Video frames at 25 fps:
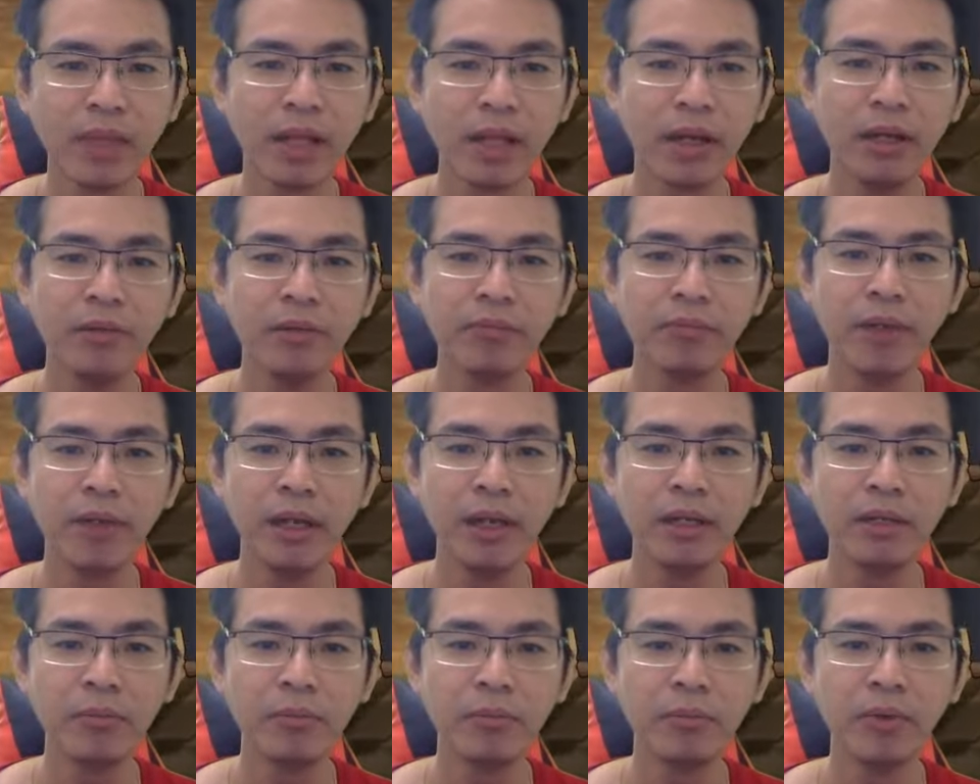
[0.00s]
Levi
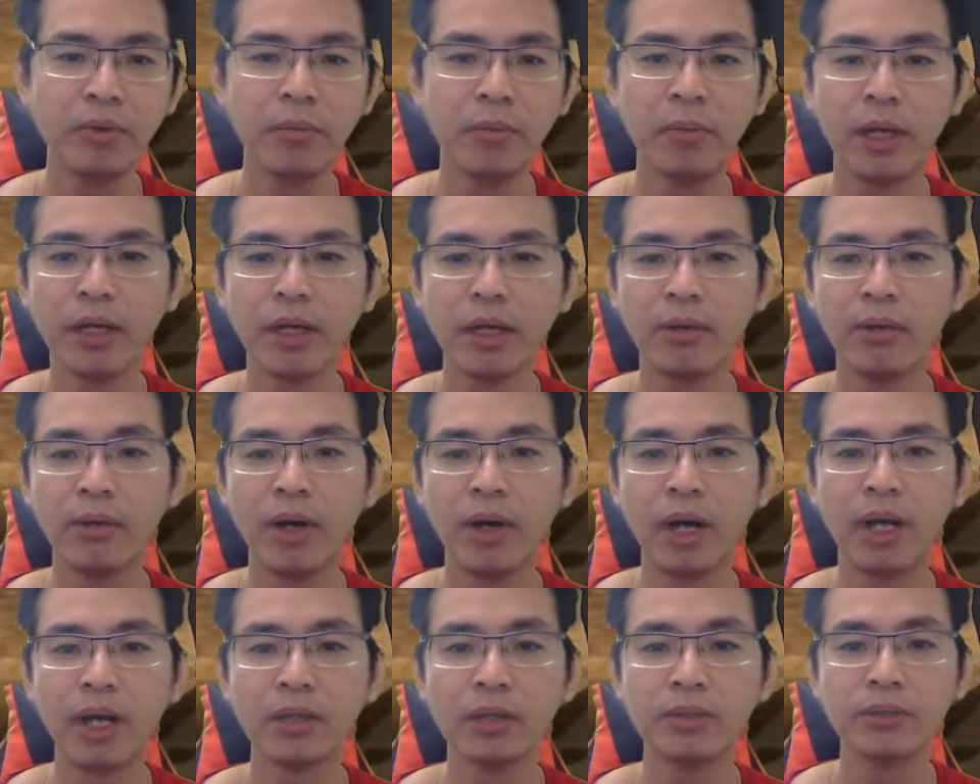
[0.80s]
ini udah pakai dua
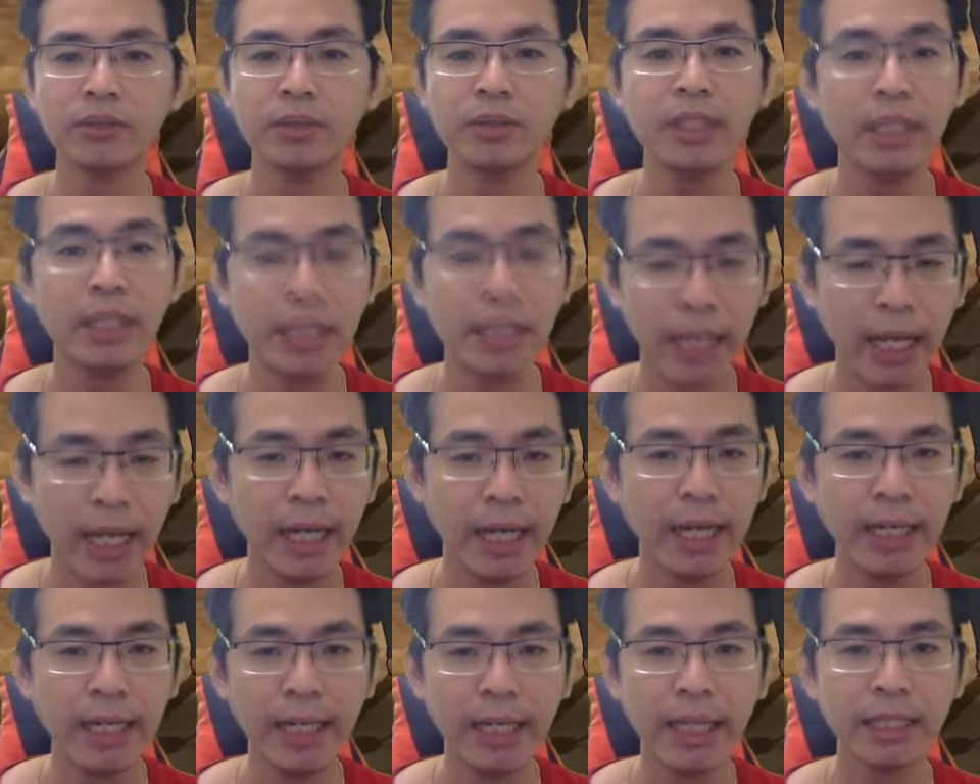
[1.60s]
kartu nih
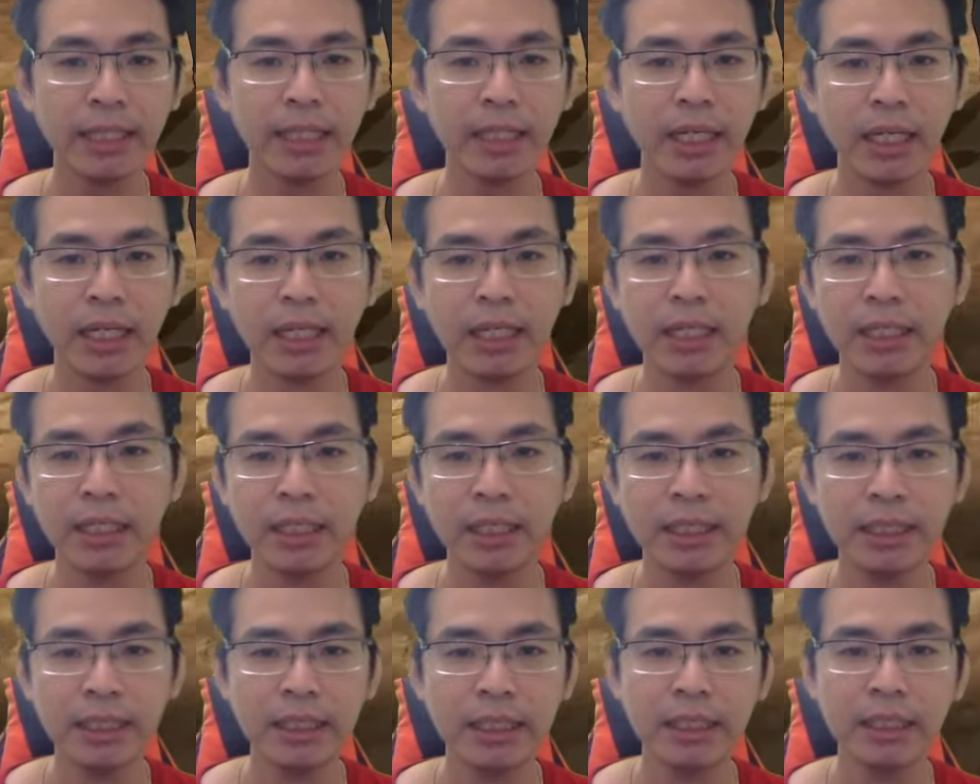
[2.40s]
kalian lihat ya
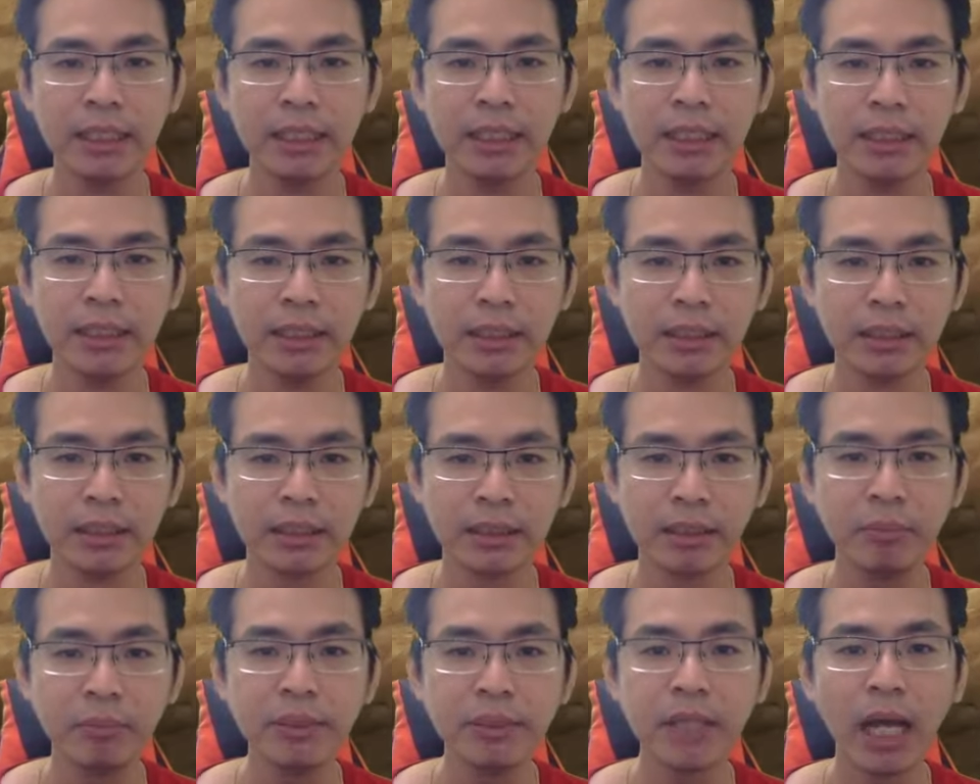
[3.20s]

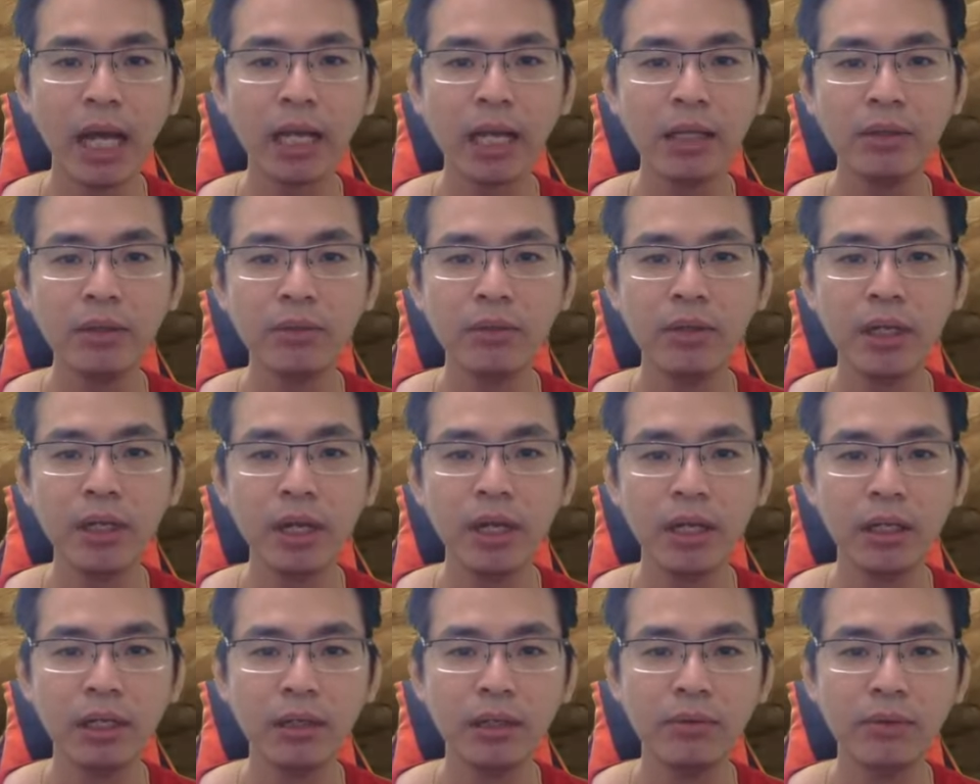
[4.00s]
tapi sakit loh ya
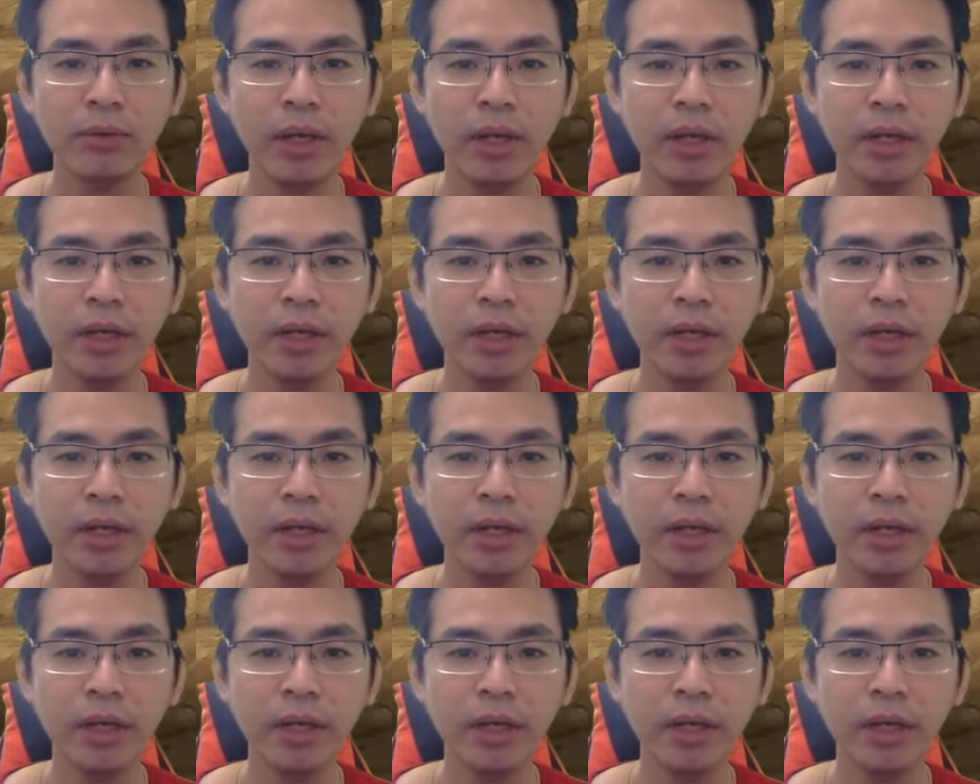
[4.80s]
udah